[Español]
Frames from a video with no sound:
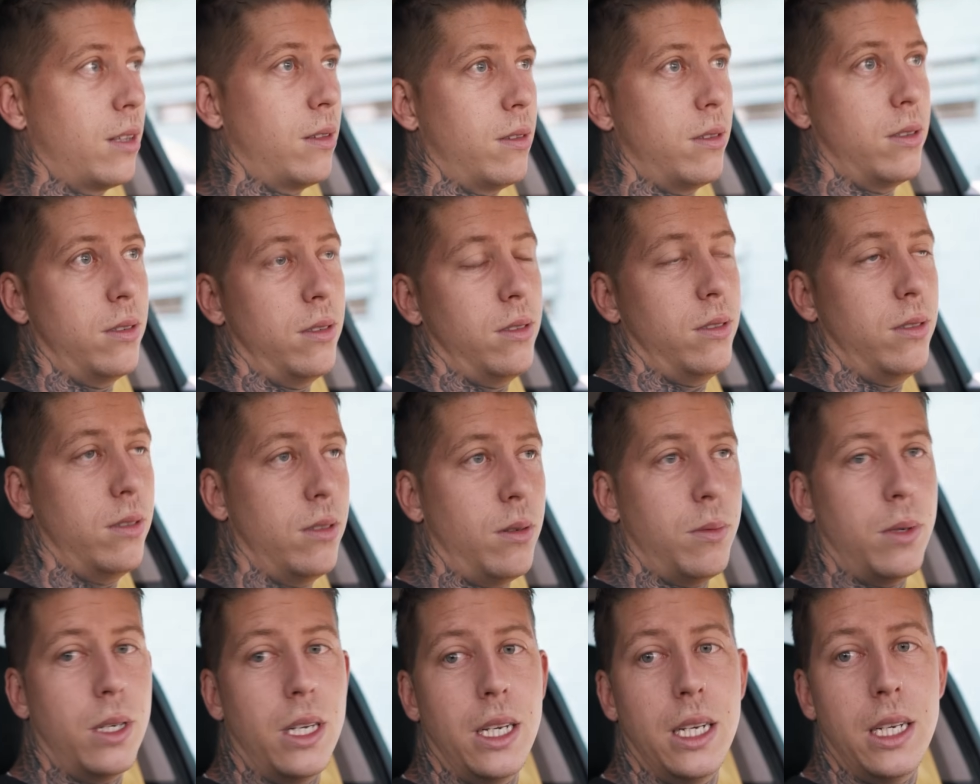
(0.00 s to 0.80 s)
Que
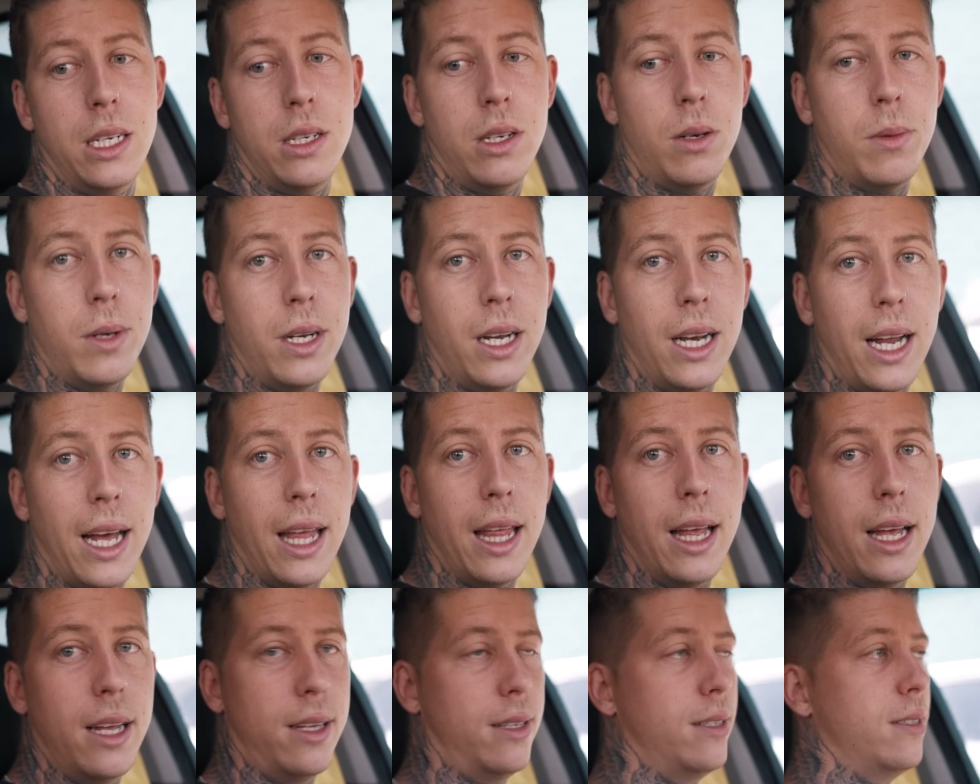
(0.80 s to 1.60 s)
no pone no vale
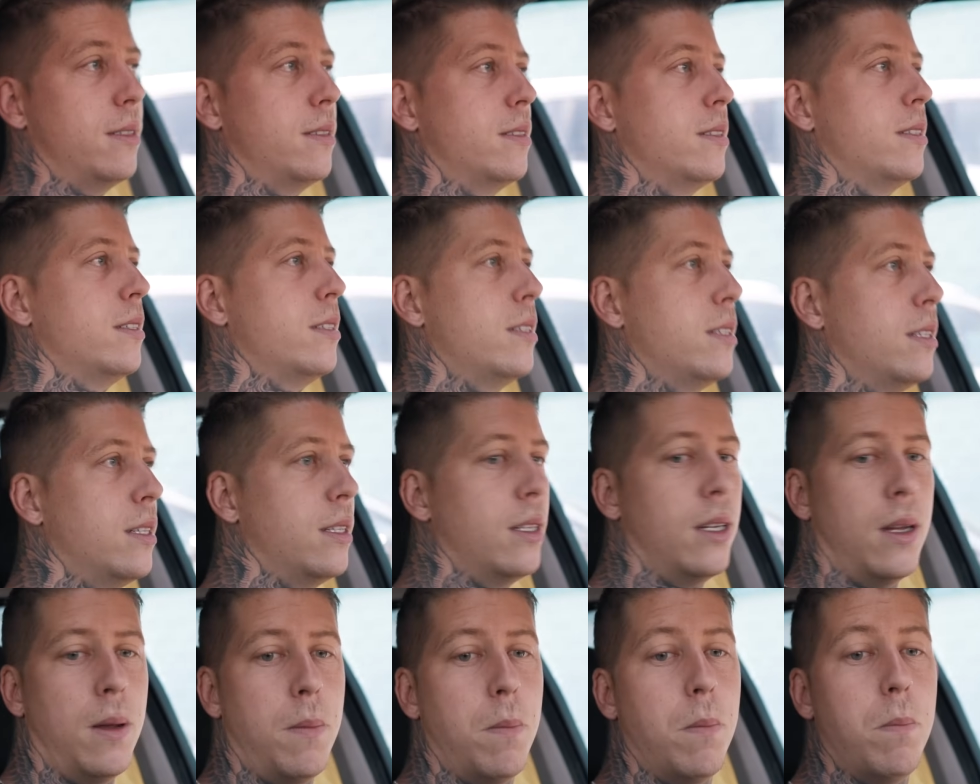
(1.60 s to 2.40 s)
nada.
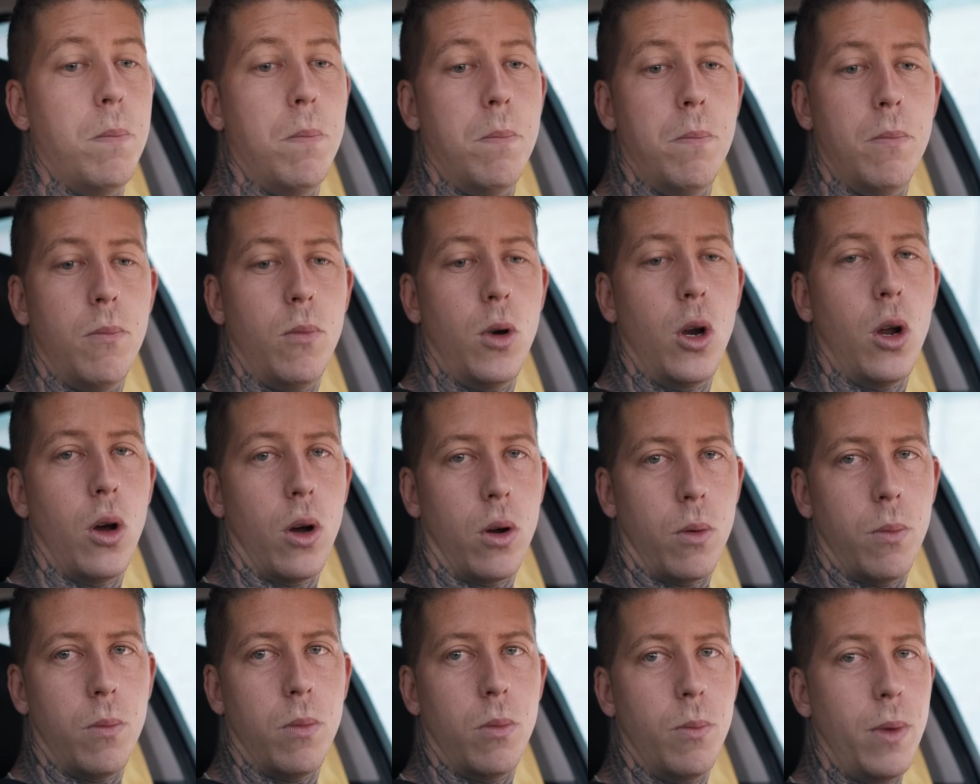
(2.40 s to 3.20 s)
Bueno,
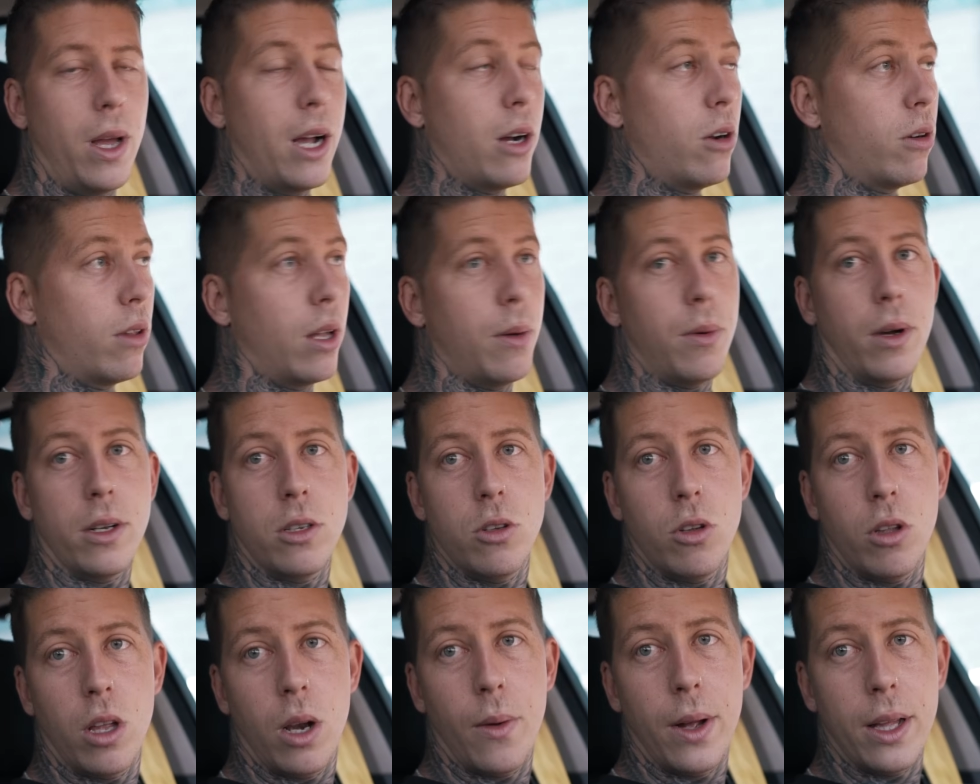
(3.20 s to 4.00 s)
voy a cortar porque
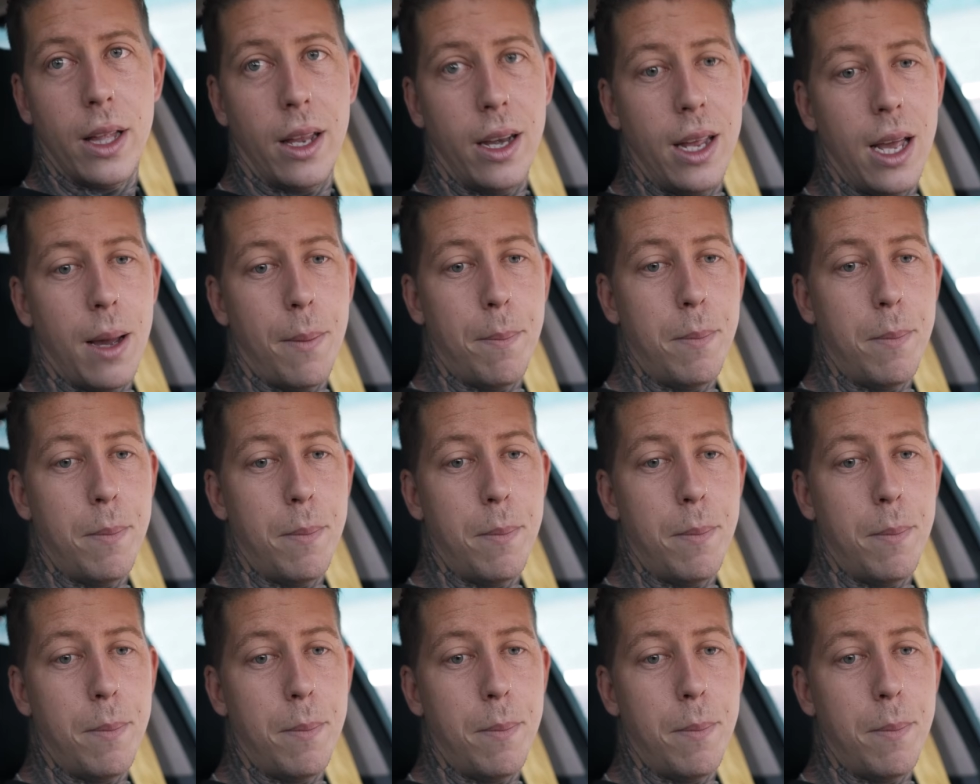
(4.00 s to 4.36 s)
eso no tiene batería.